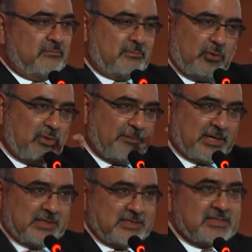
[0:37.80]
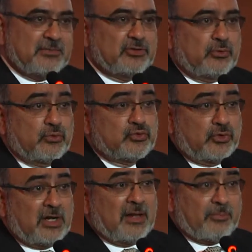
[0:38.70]
una pequeñísima introducción
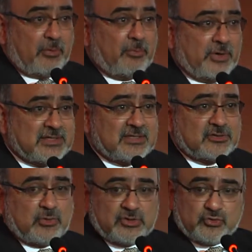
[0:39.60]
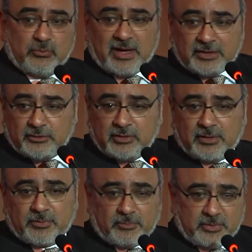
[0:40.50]
a las propuestas o al sumario de las
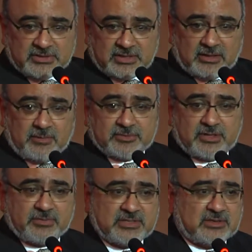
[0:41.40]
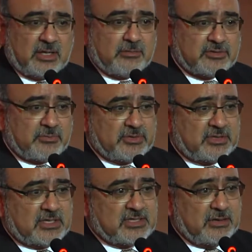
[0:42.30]
propuestas que vamos a presentar. Vamos a
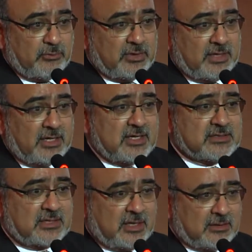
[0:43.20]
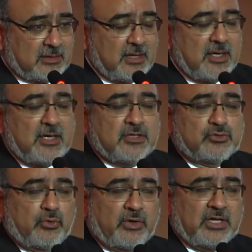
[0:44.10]
presentar cinco ideas que han
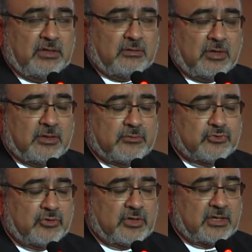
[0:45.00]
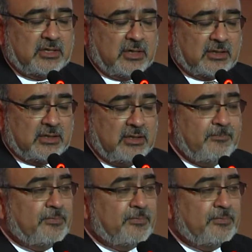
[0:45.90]
surgido de la discusión aquí.